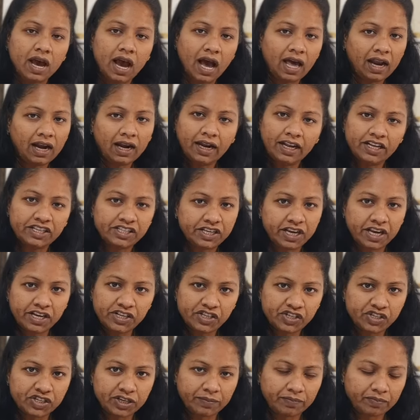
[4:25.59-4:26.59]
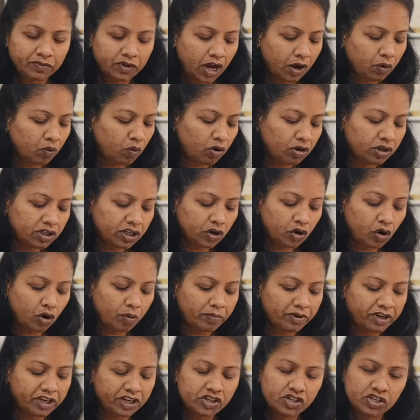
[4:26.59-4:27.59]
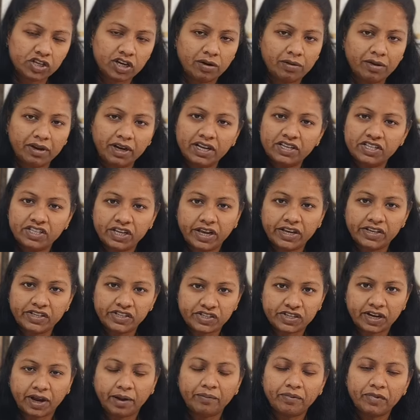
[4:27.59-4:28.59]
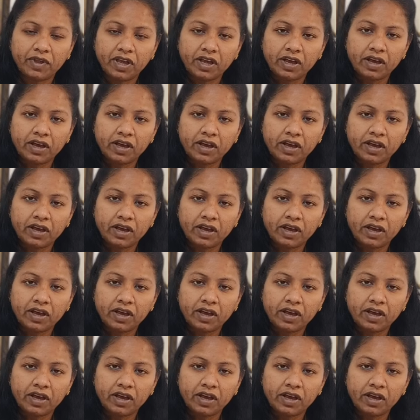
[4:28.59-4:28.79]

அதில் நான் ஜெயிச்சிட்டேன் ஐ ஓன் த காம்படிஷன் அப்படின்னா ஜெயிச்சிட்டேன்